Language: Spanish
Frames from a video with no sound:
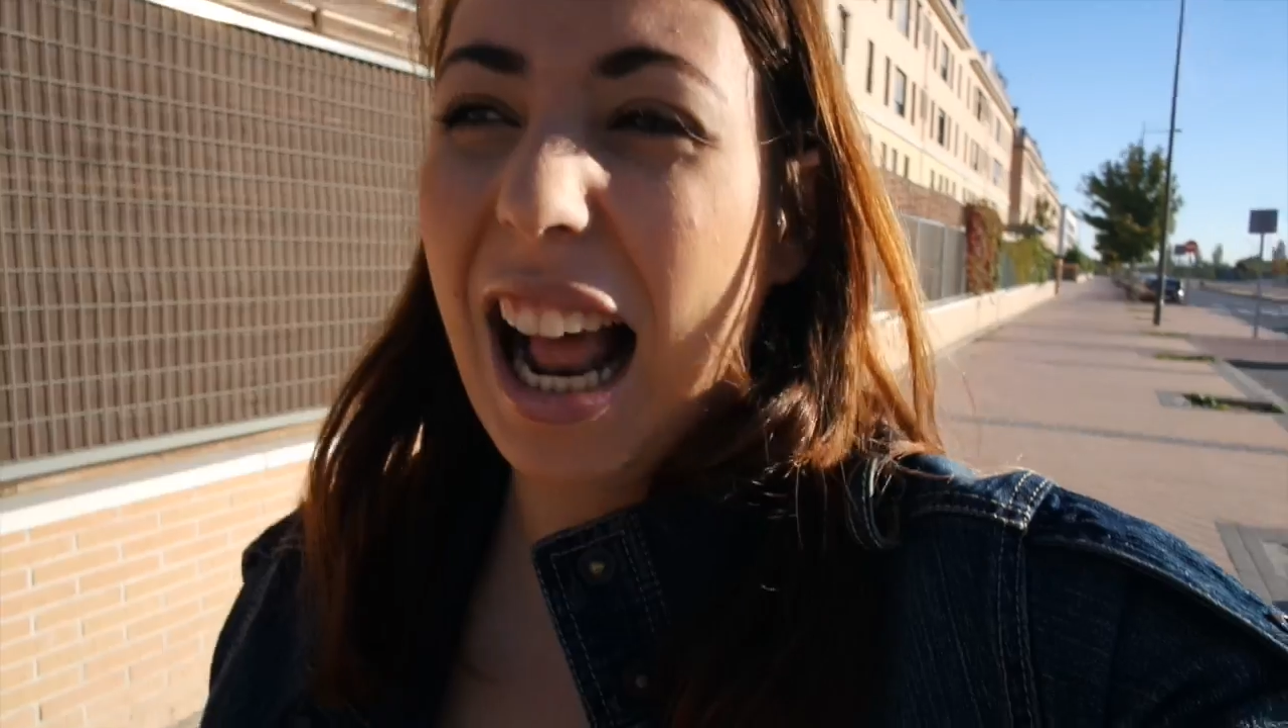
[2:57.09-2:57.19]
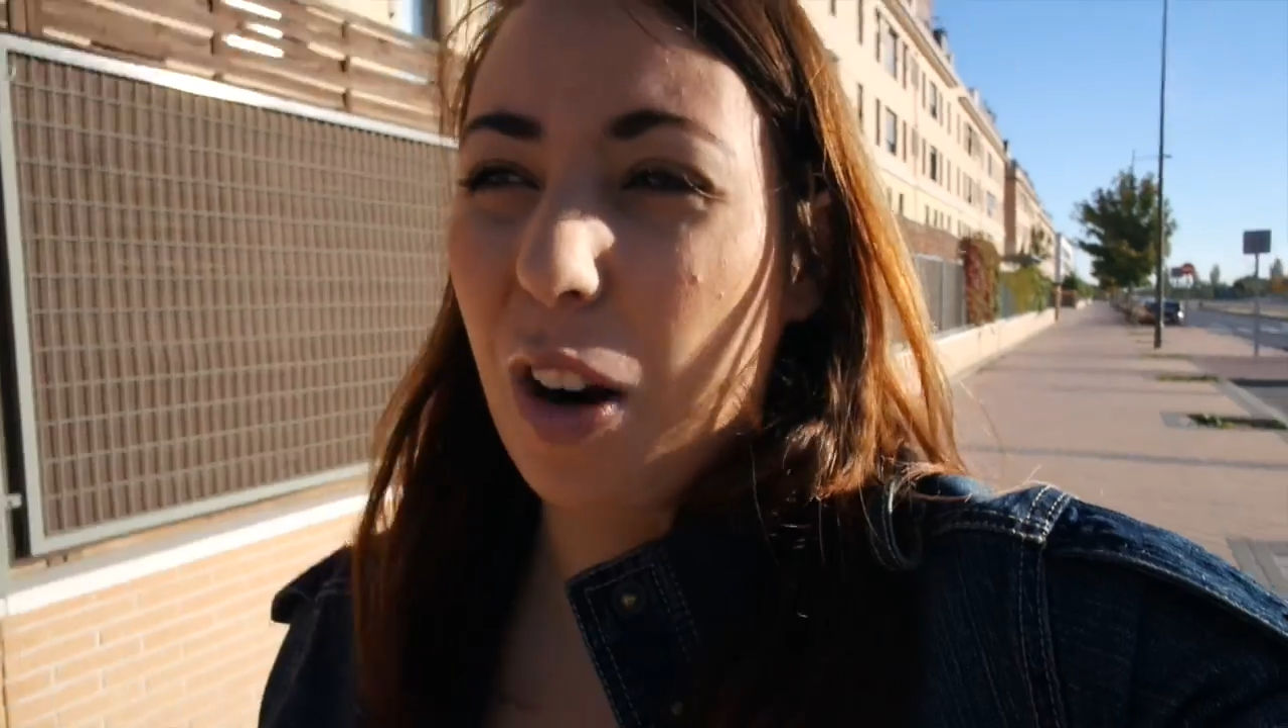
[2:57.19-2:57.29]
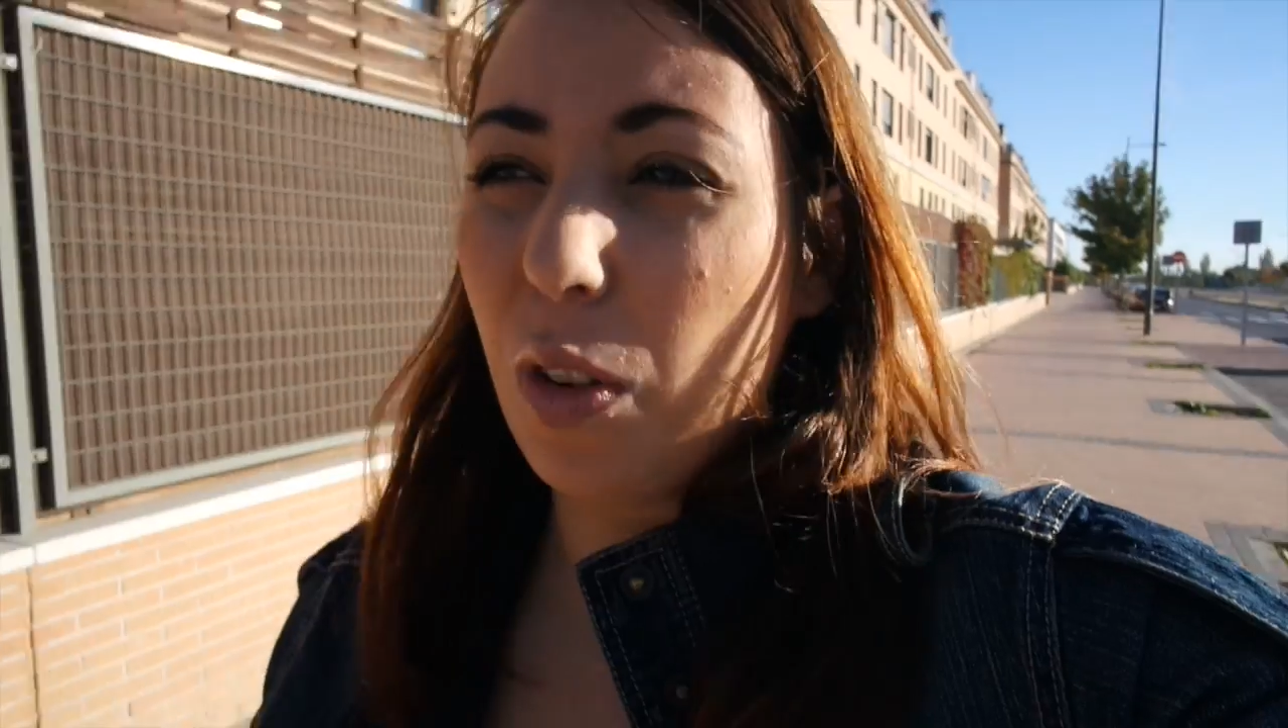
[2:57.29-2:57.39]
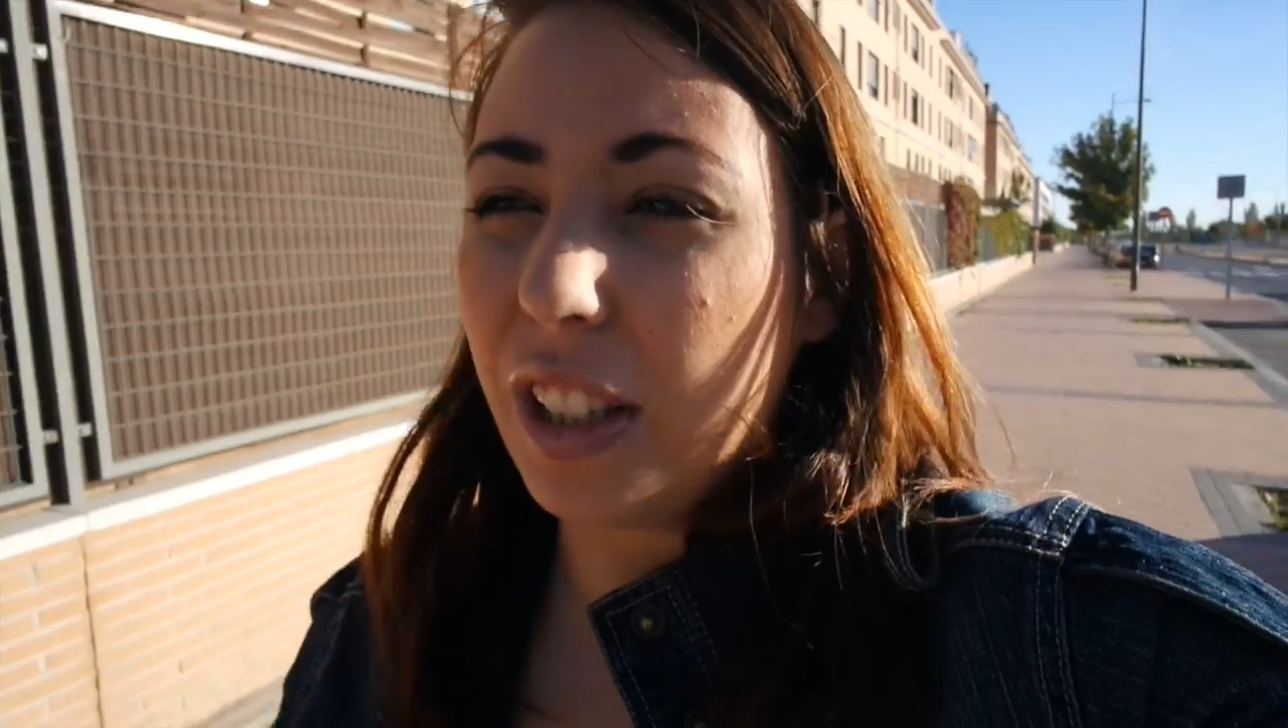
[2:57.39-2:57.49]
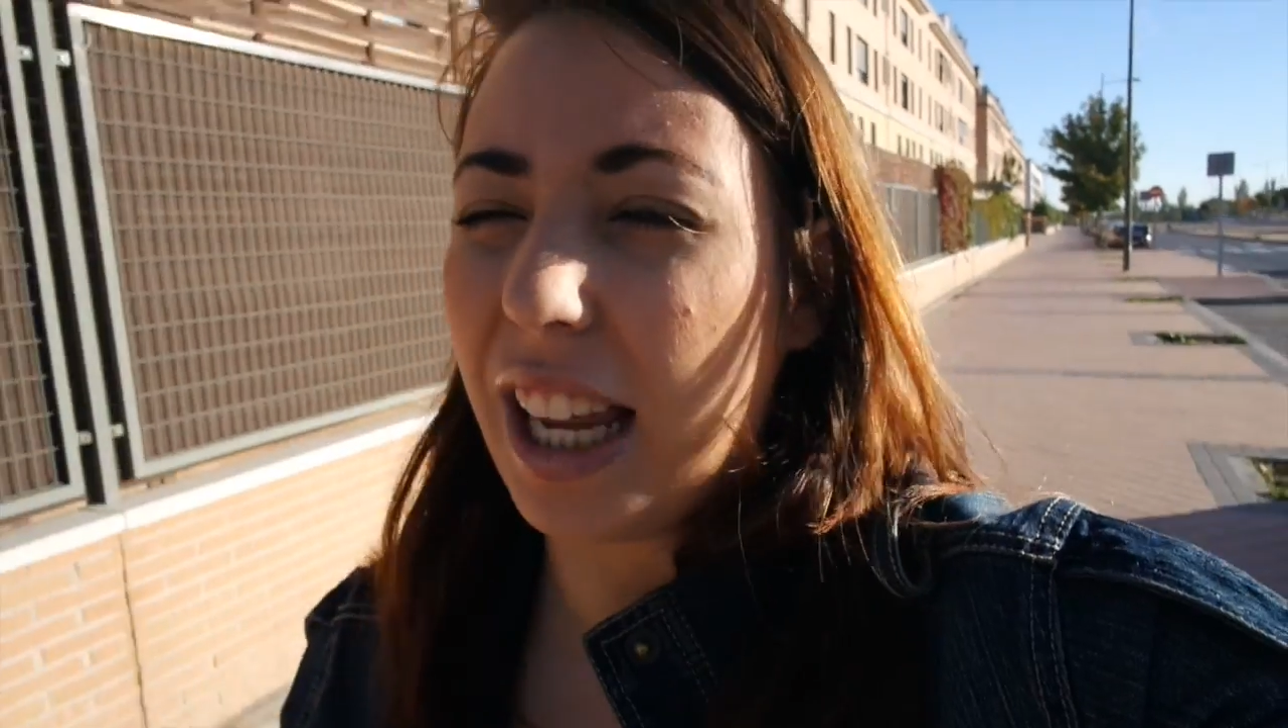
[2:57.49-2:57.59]

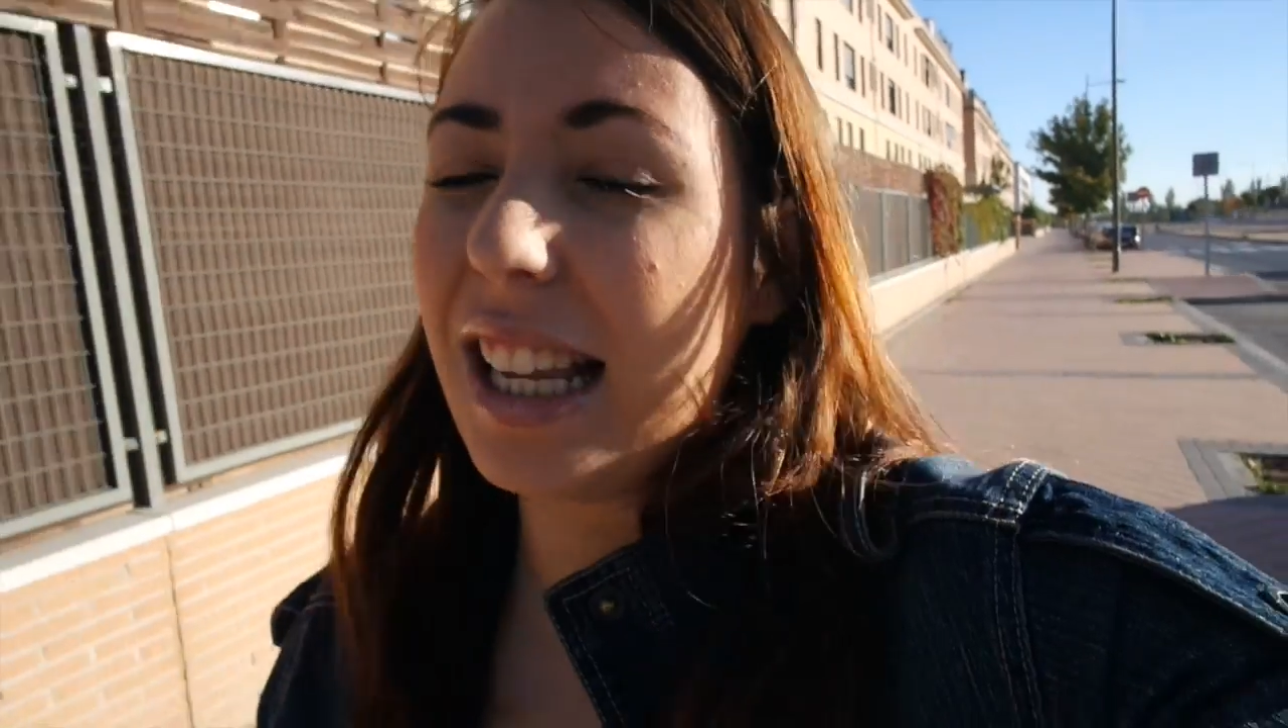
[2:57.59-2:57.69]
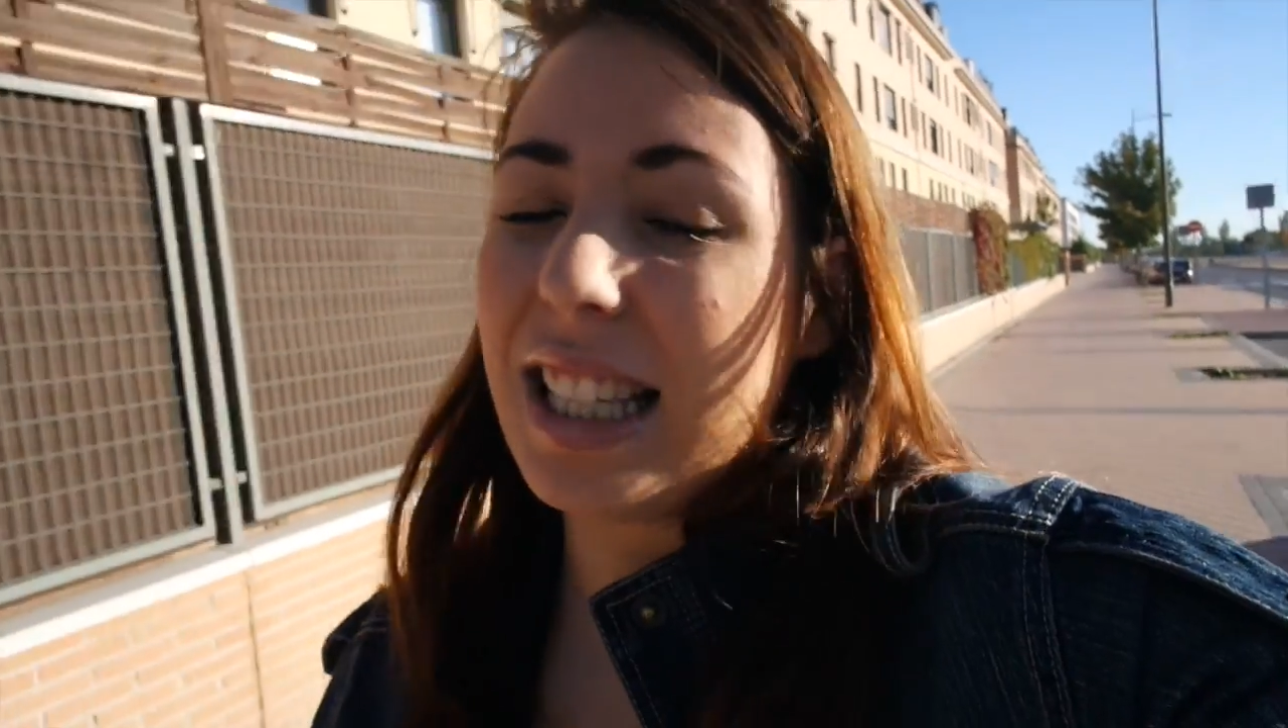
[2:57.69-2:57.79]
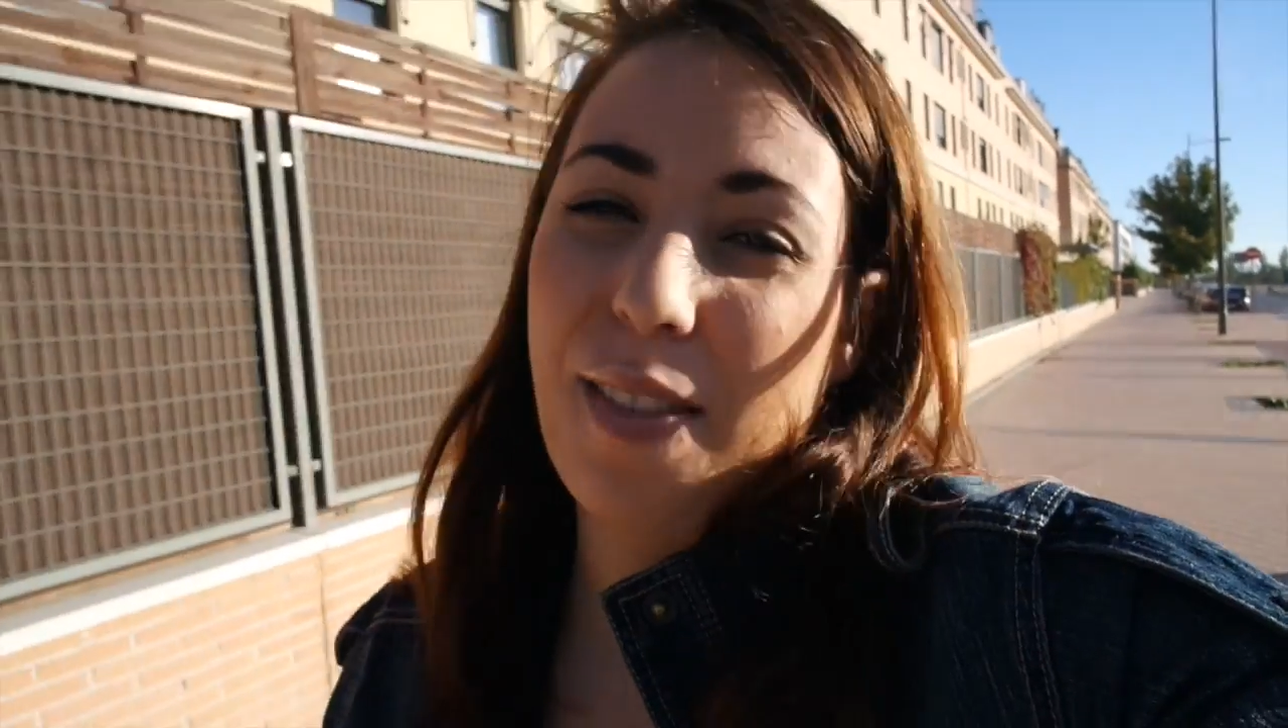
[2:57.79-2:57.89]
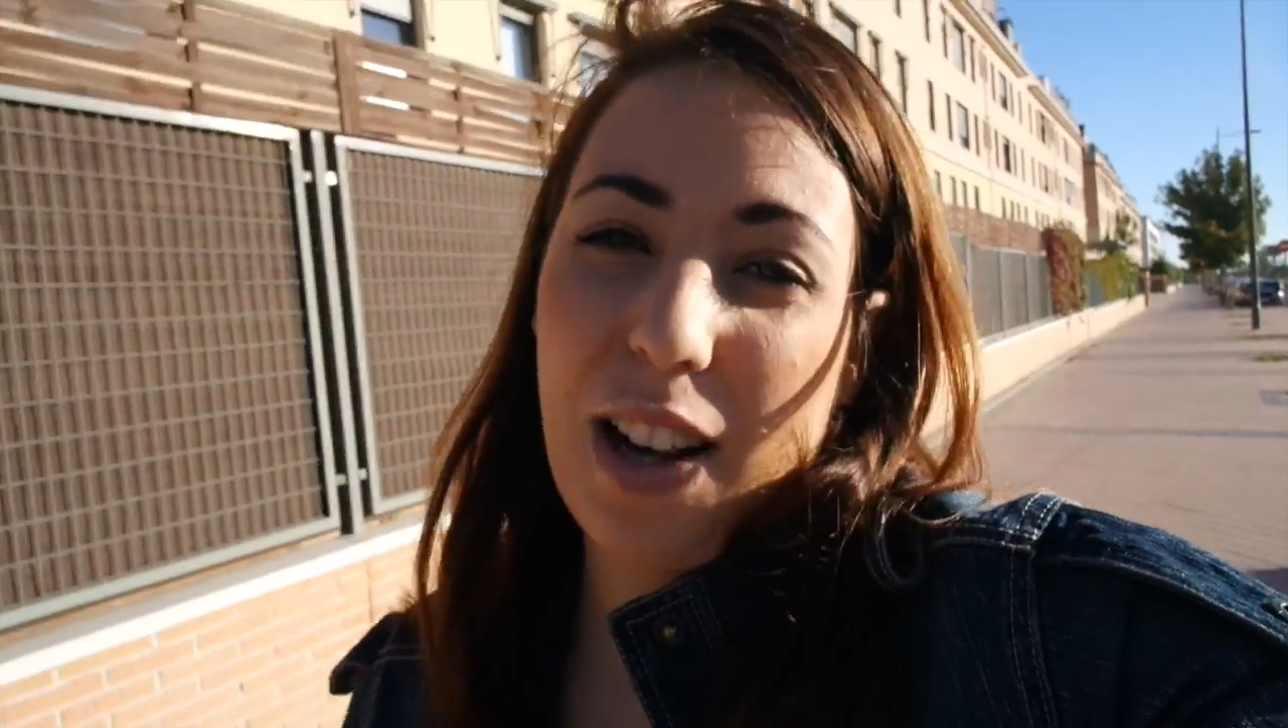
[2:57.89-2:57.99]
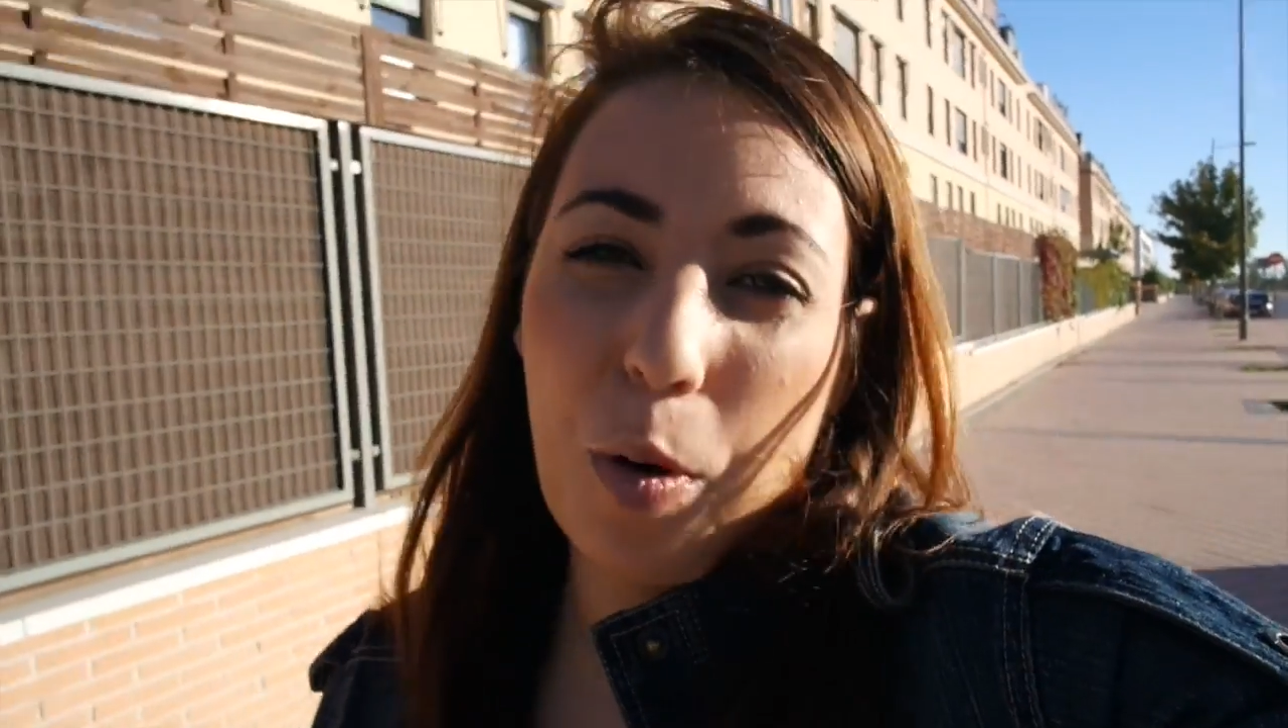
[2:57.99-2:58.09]
algún día
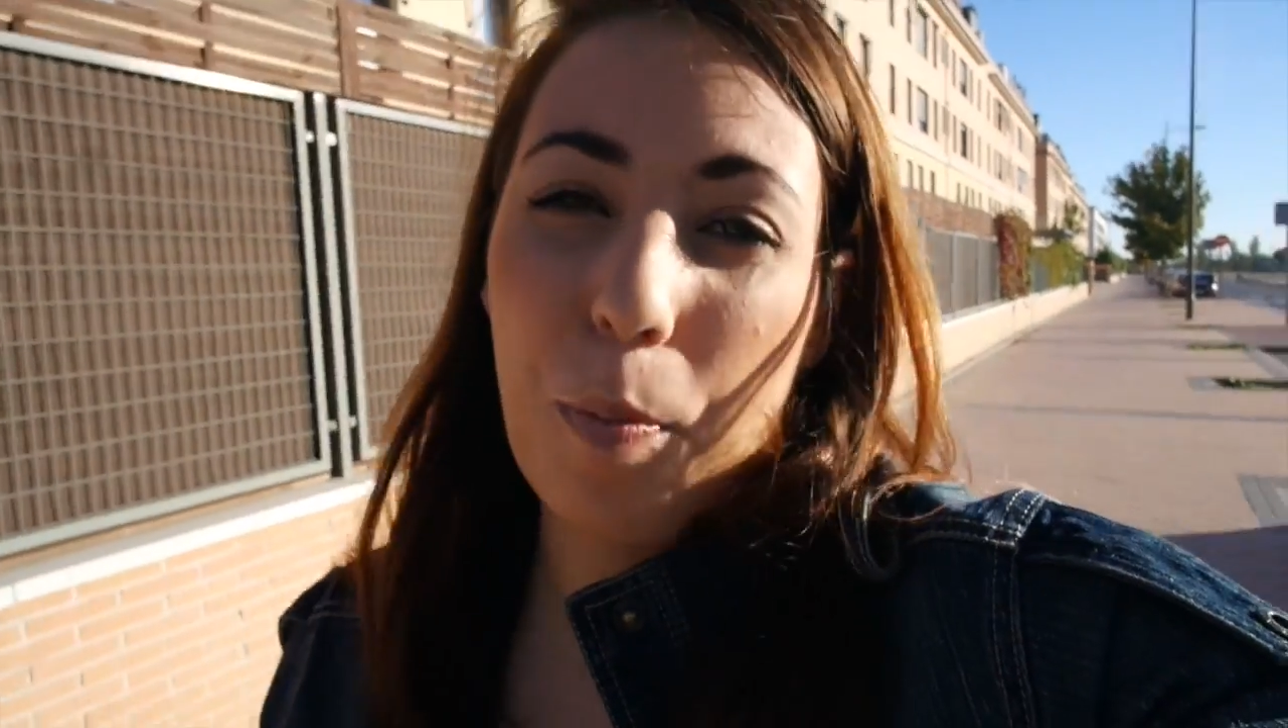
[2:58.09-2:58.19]
se va a